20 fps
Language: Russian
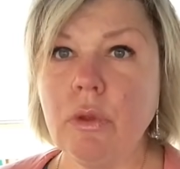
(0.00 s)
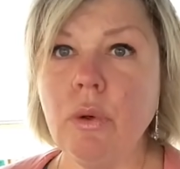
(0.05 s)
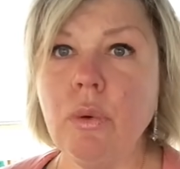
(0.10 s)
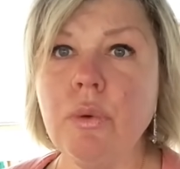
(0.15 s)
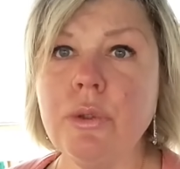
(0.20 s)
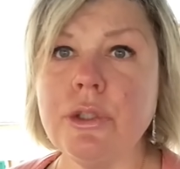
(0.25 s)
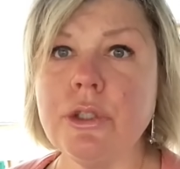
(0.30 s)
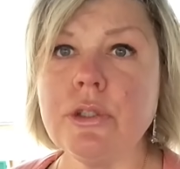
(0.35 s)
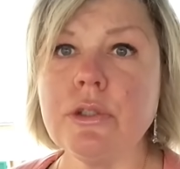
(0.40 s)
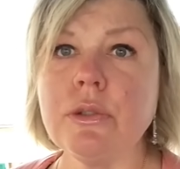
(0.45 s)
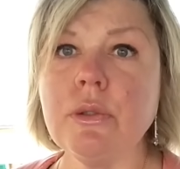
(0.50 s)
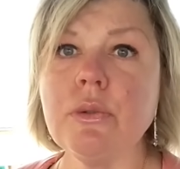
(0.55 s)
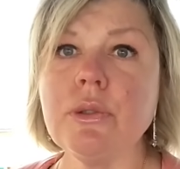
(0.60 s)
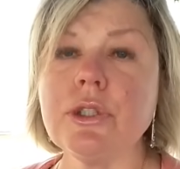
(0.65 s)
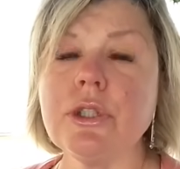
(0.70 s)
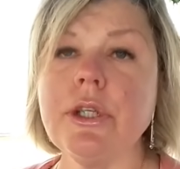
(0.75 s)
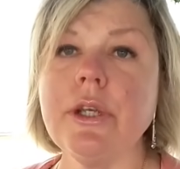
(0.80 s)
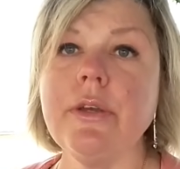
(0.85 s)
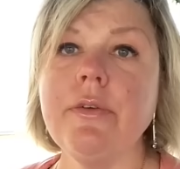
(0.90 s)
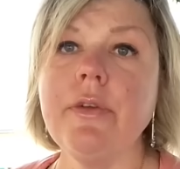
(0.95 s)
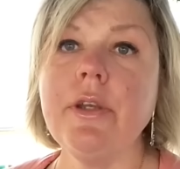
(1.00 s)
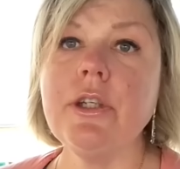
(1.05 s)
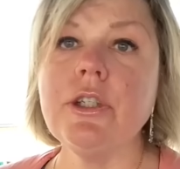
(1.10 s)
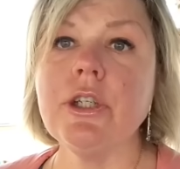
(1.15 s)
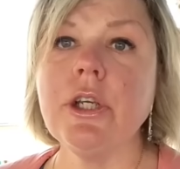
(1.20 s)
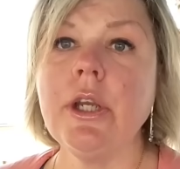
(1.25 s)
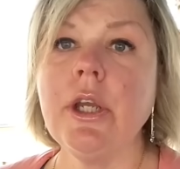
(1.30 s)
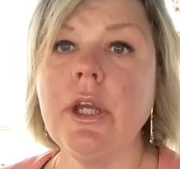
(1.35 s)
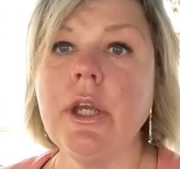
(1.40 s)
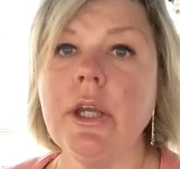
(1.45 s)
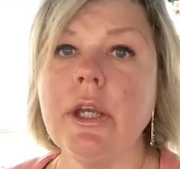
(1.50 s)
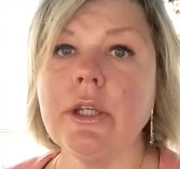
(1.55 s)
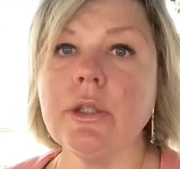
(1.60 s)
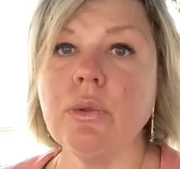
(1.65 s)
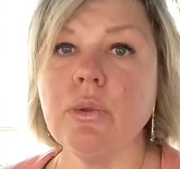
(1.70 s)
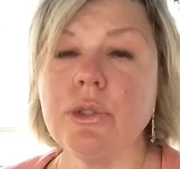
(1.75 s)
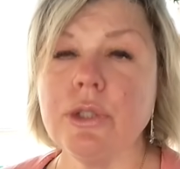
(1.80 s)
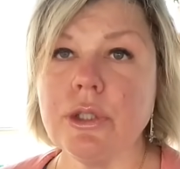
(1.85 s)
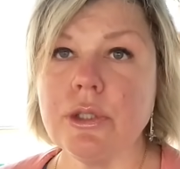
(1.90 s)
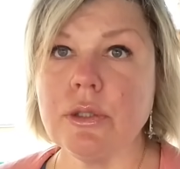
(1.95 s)
очень сложная вещь,
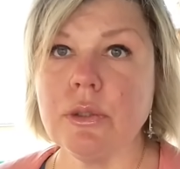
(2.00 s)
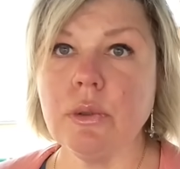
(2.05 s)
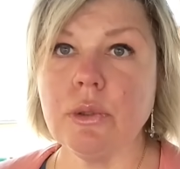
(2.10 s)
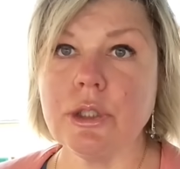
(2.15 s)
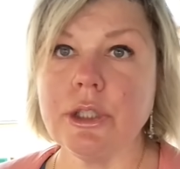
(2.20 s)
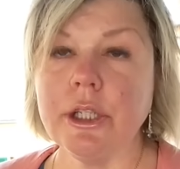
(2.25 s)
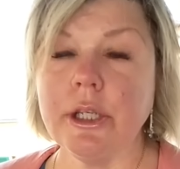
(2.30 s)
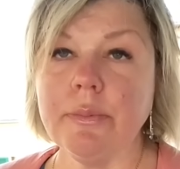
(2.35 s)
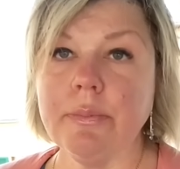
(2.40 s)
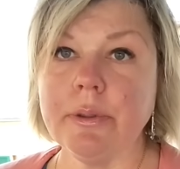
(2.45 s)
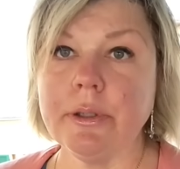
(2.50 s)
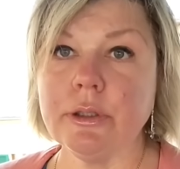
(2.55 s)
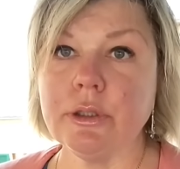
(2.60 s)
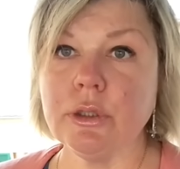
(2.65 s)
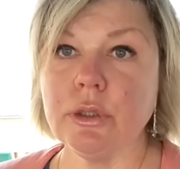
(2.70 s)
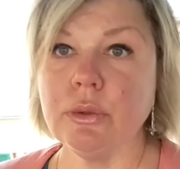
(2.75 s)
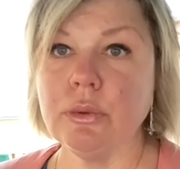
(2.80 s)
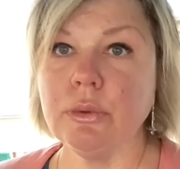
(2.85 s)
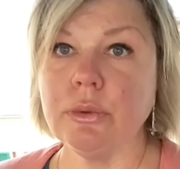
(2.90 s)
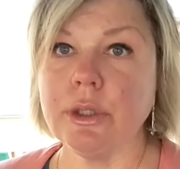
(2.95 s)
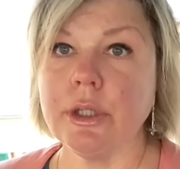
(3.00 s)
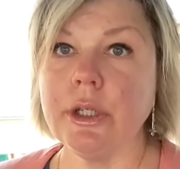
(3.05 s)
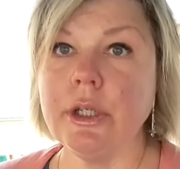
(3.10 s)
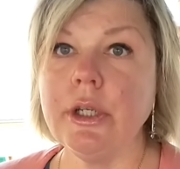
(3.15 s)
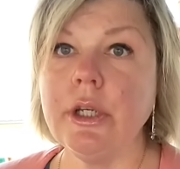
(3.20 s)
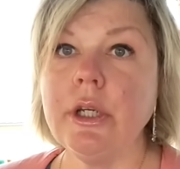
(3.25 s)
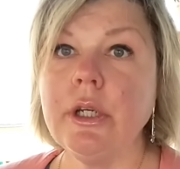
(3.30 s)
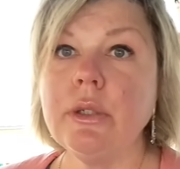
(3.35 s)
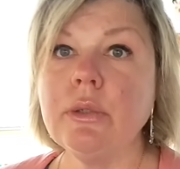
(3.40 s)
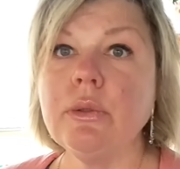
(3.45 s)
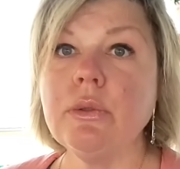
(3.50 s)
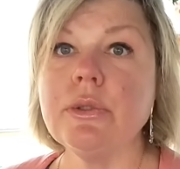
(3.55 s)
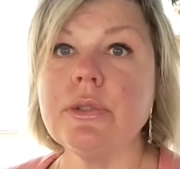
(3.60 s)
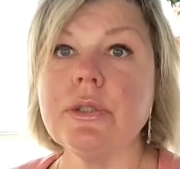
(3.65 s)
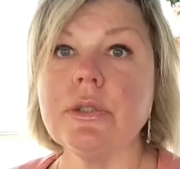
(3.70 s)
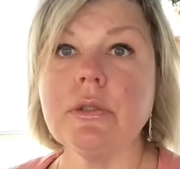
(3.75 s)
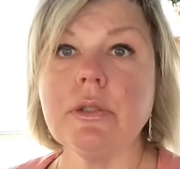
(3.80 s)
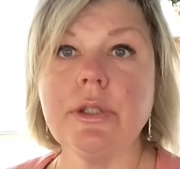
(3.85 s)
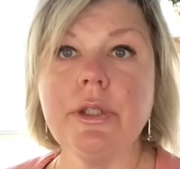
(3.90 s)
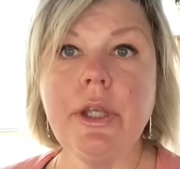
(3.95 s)
это очень сложная процедура. То
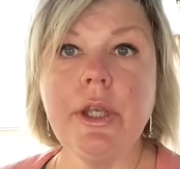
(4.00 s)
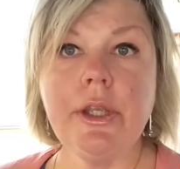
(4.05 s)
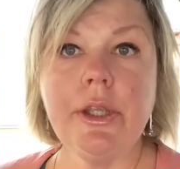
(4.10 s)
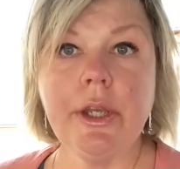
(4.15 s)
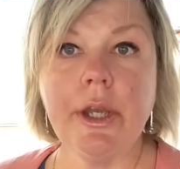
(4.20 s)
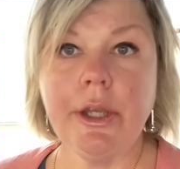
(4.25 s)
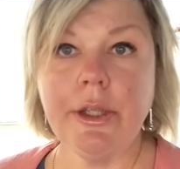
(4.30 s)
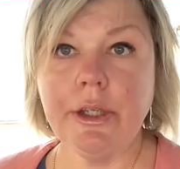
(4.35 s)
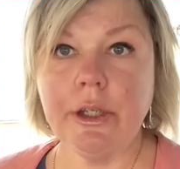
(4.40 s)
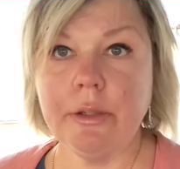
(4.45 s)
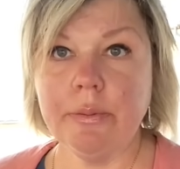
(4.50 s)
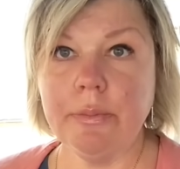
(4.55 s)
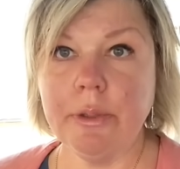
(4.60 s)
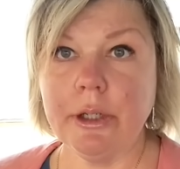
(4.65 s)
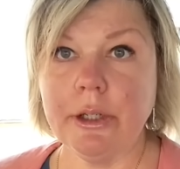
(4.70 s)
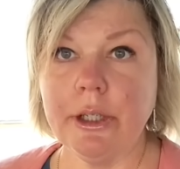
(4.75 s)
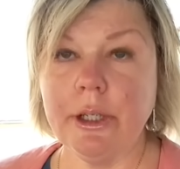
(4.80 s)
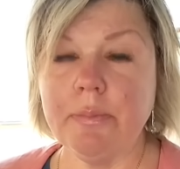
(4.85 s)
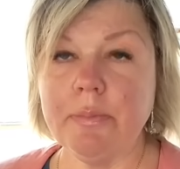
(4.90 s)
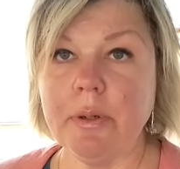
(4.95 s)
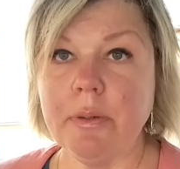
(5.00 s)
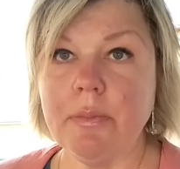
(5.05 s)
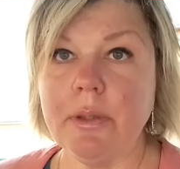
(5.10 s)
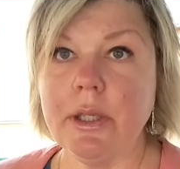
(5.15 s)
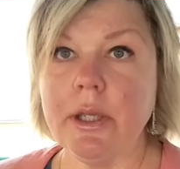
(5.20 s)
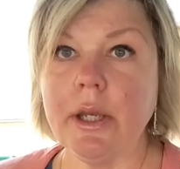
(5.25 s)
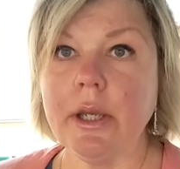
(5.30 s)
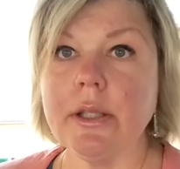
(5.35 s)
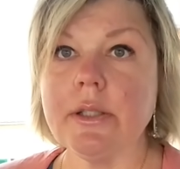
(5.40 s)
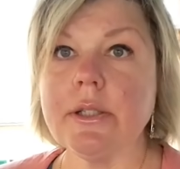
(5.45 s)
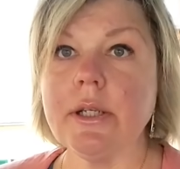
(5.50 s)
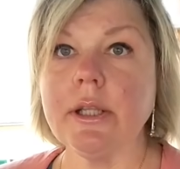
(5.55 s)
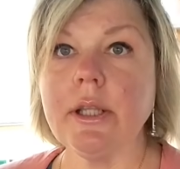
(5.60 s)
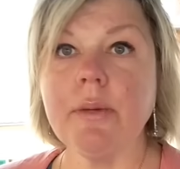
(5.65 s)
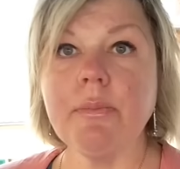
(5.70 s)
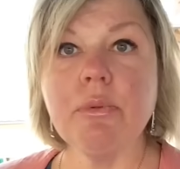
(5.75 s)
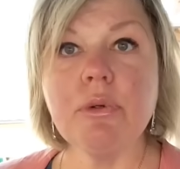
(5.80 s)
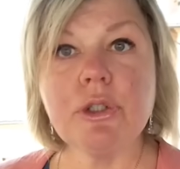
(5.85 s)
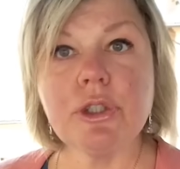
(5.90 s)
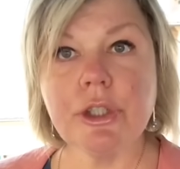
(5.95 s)
есть к ней никаких мер не применяется,
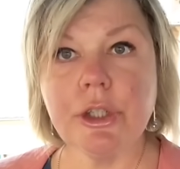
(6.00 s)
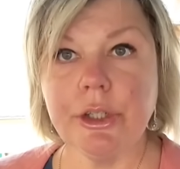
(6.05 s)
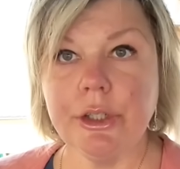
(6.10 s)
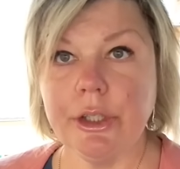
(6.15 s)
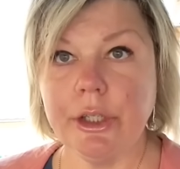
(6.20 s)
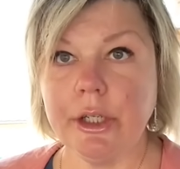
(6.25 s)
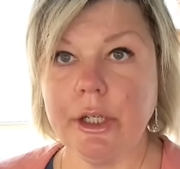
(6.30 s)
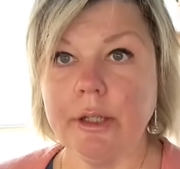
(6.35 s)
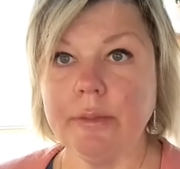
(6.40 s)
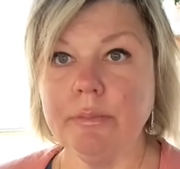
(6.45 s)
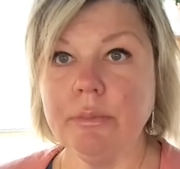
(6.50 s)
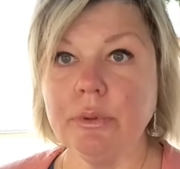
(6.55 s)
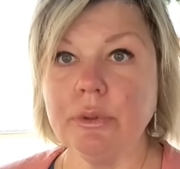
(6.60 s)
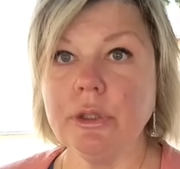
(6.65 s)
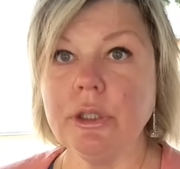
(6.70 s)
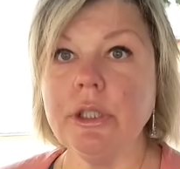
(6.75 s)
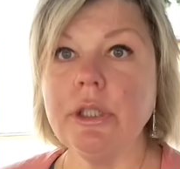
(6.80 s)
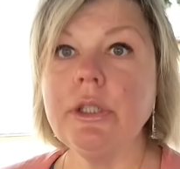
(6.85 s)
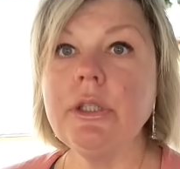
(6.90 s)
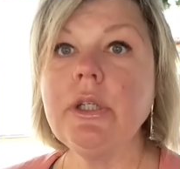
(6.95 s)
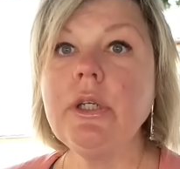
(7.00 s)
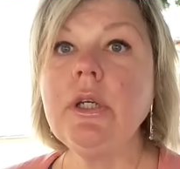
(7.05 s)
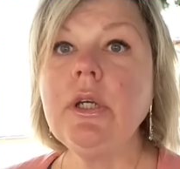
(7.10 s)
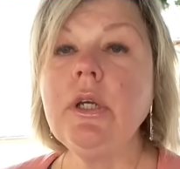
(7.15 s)
она больше не работает.